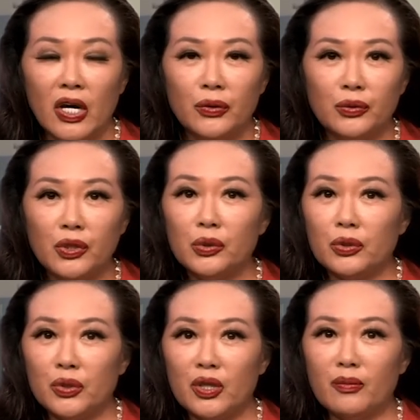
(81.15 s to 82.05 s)
女主
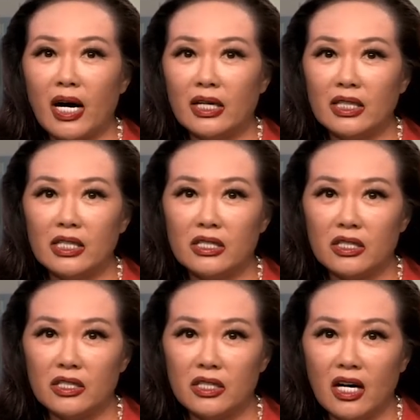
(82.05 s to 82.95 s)
角玛丽
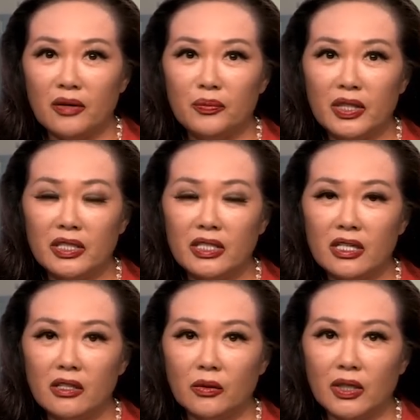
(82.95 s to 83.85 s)
只是横滨
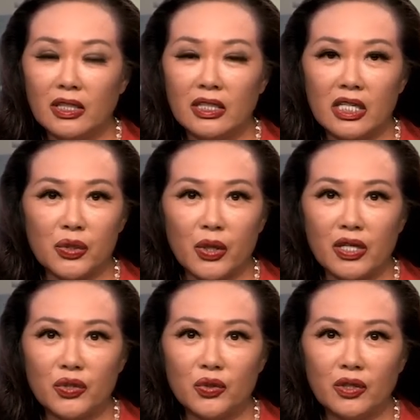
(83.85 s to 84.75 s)
街头的一个传
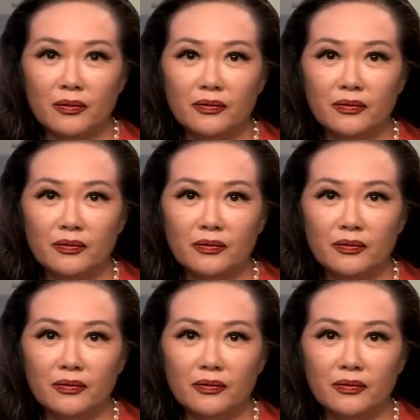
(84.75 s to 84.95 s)
说。